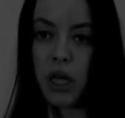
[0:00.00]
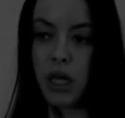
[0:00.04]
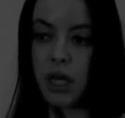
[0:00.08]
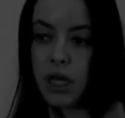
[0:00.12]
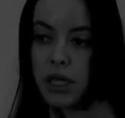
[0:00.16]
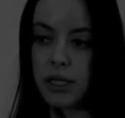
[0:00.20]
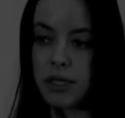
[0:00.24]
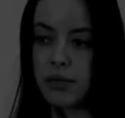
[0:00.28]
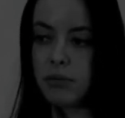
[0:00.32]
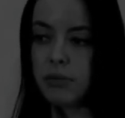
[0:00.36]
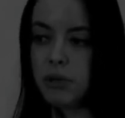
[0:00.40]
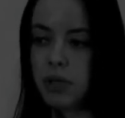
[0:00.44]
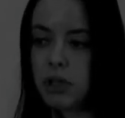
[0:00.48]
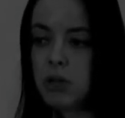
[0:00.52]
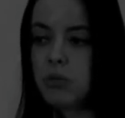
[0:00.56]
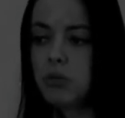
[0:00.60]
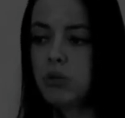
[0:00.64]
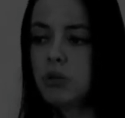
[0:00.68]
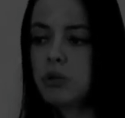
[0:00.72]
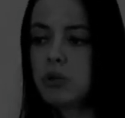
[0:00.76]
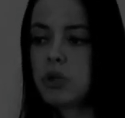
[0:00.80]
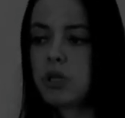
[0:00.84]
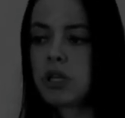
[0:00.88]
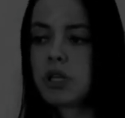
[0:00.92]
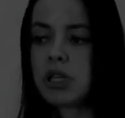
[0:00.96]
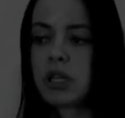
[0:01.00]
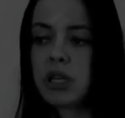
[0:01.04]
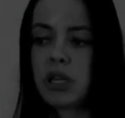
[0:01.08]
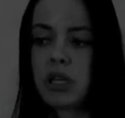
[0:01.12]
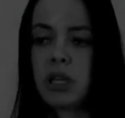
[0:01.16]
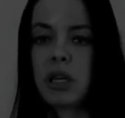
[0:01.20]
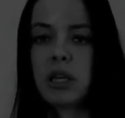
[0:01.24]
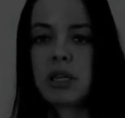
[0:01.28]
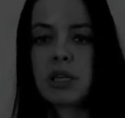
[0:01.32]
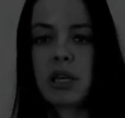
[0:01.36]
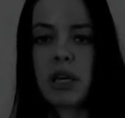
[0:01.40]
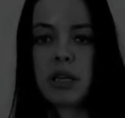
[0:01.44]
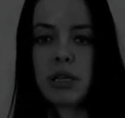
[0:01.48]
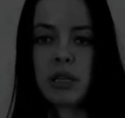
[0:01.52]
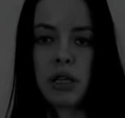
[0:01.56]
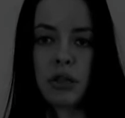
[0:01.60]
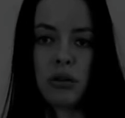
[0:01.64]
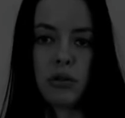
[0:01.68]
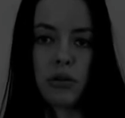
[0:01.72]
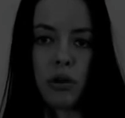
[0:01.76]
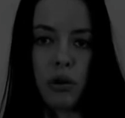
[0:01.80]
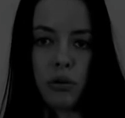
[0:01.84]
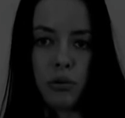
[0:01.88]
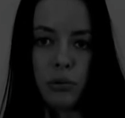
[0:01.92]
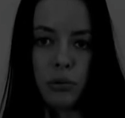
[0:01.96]
Если мне не будет стыдно за, за
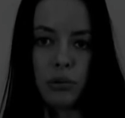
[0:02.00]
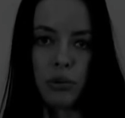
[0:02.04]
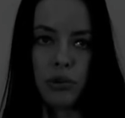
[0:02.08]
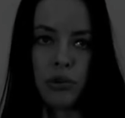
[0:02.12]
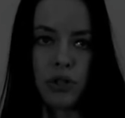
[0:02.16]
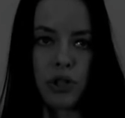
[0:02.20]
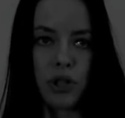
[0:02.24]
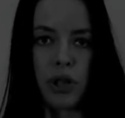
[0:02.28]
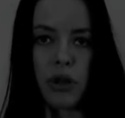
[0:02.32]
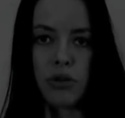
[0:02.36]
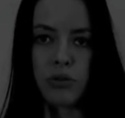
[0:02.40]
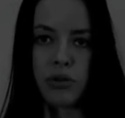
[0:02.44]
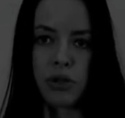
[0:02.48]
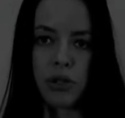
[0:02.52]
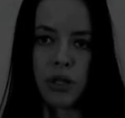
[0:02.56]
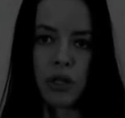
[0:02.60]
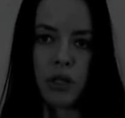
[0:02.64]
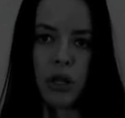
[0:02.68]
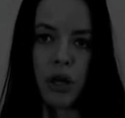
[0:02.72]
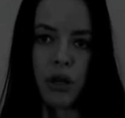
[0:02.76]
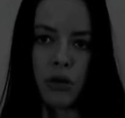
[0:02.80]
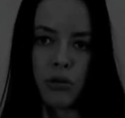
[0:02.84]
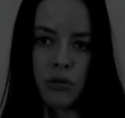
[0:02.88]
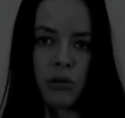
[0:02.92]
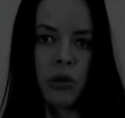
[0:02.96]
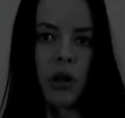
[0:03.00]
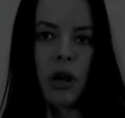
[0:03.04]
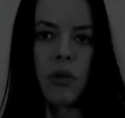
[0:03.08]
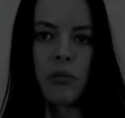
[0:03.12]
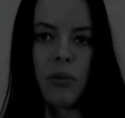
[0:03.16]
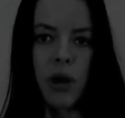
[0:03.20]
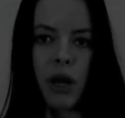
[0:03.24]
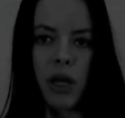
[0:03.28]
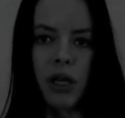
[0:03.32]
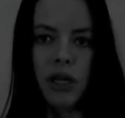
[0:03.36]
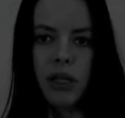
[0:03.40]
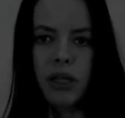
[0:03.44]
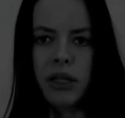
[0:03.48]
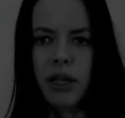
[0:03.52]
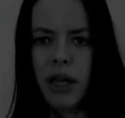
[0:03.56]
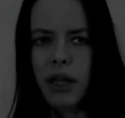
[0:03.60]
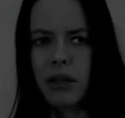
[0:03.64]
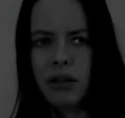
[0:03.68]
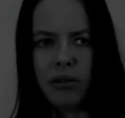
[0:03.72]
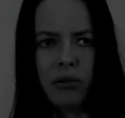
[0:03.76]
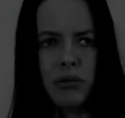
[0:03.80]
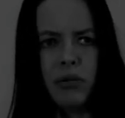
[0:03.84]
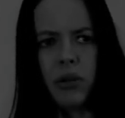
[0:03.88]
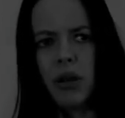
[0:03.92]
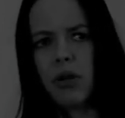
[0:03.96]
эту работу, я читаю сценарий, он нормальный, да,
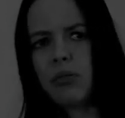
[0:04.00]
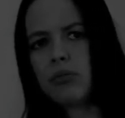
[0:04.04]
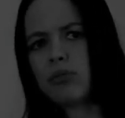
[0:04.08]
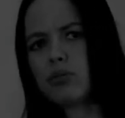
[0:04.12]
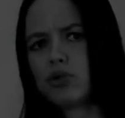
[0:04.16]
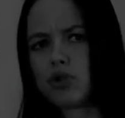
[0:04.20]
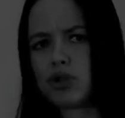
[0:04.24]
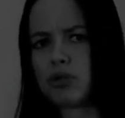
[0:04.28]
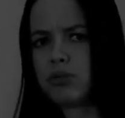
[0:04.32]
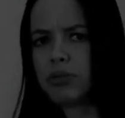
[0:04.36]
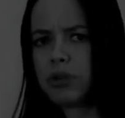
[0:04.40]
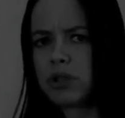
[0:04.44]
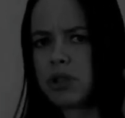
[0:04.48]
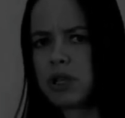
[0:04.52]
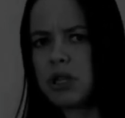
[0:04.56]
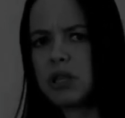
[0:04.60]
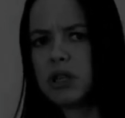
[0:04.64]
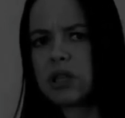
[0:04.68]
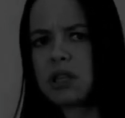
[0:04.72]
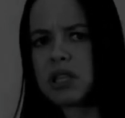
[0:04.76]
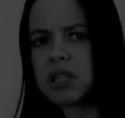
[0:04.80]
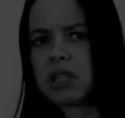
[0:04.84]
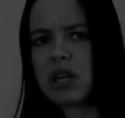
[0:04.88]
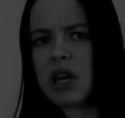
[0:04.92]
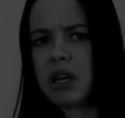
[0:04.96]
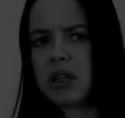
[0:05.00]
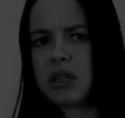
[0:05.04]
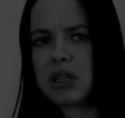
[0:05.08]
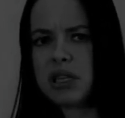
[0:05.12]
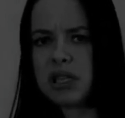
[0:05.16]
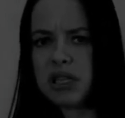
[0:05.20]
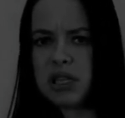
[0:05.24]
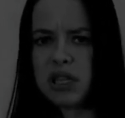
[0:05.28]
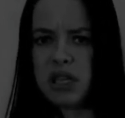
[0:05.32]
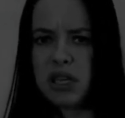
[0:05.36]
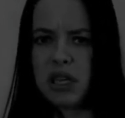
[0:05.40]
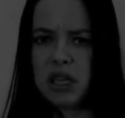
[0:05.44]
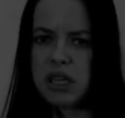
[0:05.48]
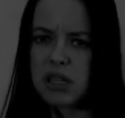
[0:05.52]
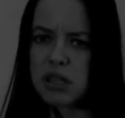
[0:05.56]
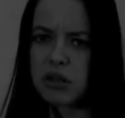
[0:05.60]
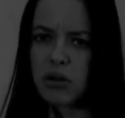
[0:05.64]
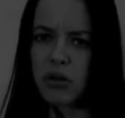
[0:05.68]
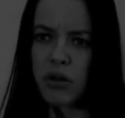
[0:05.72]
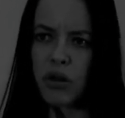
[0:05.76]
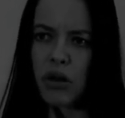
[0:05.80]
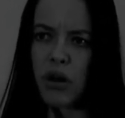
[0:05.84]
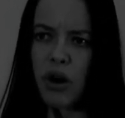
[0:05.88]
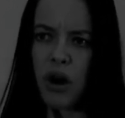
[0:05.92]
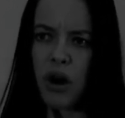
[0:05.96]
там, ну, там может быть, какие-то странности есть,
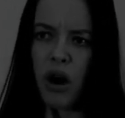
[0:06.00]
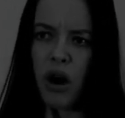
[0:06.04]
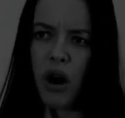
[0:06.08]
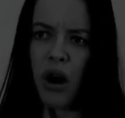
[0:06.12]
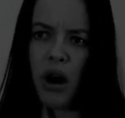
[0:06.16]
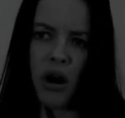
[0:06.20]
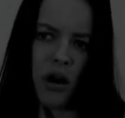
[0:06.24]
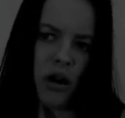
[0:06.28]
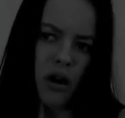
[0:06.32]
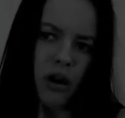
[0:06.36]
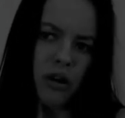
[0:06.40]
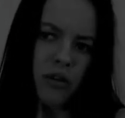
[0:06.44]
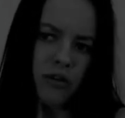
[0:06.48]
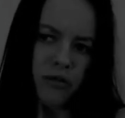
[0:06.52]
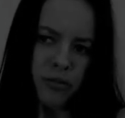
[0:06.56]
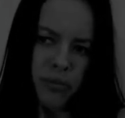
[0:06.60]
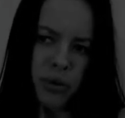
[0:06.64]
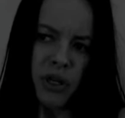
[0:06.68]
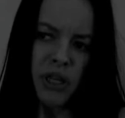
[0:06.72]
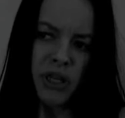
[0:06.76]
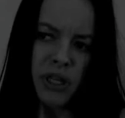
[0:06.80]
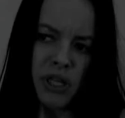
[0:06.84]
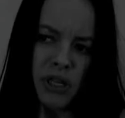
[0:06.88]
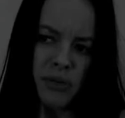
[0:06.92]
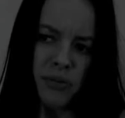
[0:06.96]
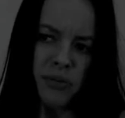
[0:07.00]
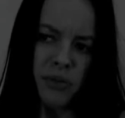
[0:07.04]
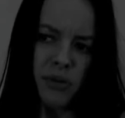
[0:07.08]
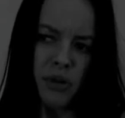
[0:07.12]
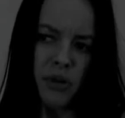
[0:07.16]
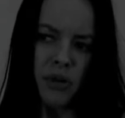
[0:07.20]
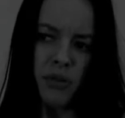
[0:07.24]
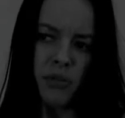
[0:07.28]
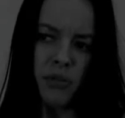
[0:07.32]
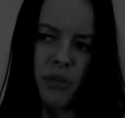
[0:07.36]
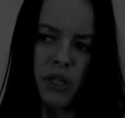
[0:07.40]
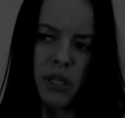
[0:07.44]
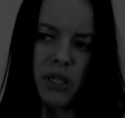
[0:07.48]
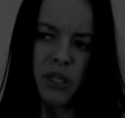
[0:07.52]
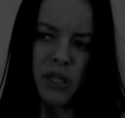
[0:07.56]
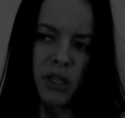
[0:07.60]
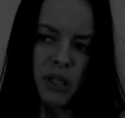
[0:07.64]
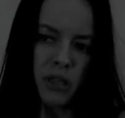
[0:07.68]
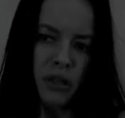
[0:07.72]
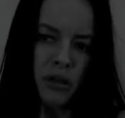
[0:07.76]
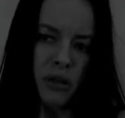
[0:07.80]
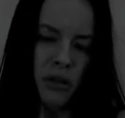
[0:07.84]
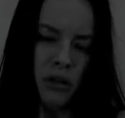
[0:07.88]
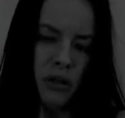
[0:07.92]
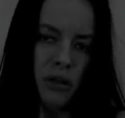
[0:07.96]
но Э, в принципе, мне
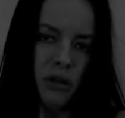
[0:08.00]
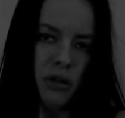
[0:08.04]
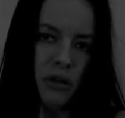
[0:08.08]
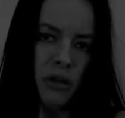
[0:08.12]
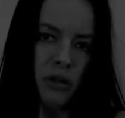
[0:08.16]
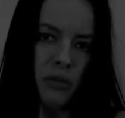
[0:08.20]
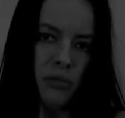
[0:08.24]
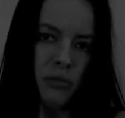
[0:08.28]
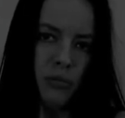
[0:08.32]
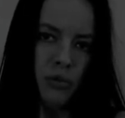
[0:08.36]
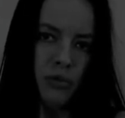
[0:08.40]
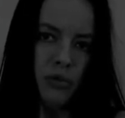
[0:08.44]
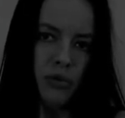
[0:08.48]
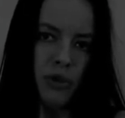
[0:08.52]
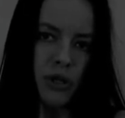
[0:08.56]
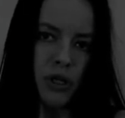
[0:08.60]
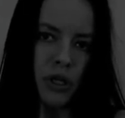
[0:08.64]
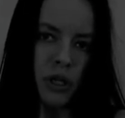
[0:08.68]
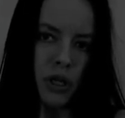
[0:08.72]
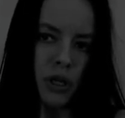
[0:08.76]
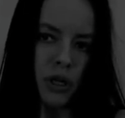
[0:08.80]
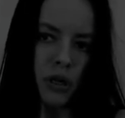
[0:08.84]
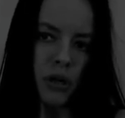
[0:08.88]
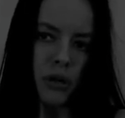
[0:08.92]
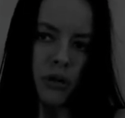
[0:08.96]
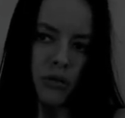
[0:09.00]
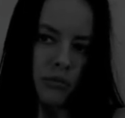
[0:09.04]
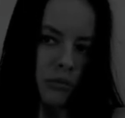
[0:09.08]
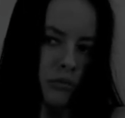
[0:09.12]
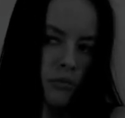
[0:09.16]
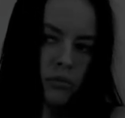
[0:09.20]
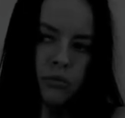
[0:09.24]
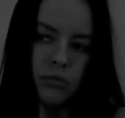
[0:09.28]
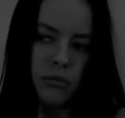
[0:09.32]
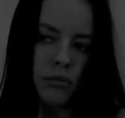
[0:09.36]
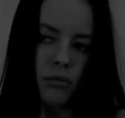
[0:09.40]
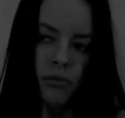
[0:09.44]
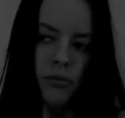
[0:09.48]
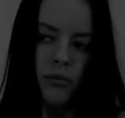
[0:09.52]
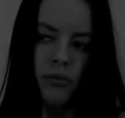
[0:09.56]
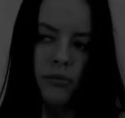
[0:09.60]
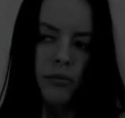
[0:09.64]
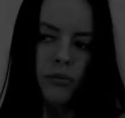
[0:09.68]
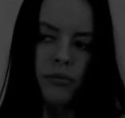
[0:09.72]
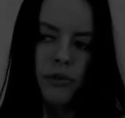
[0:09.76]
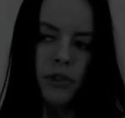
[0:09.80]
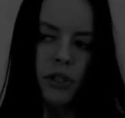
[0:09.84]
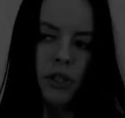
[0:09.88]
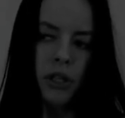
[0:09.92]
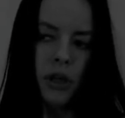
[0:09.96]
стыдно не будет за... Э,
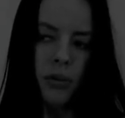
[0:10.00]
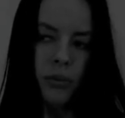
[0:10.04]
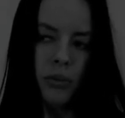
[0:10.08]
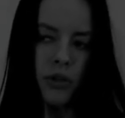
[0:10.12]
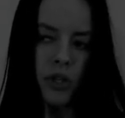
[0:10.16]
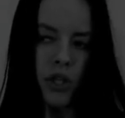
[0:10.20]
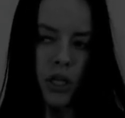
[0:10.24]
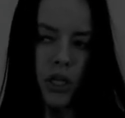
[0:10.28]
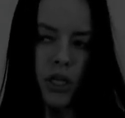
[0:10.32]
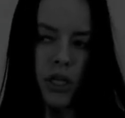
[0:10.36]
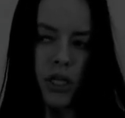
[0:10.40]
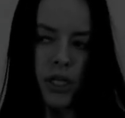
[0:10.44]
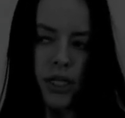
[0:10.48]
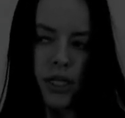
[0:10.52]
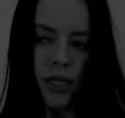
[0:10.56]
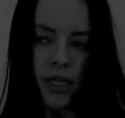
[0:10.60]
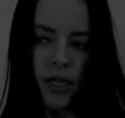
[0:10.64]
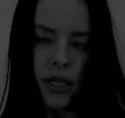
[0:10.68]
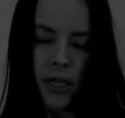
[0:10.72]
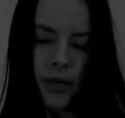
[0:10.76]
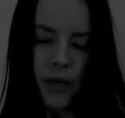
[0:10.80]
всегда, пожалуйста.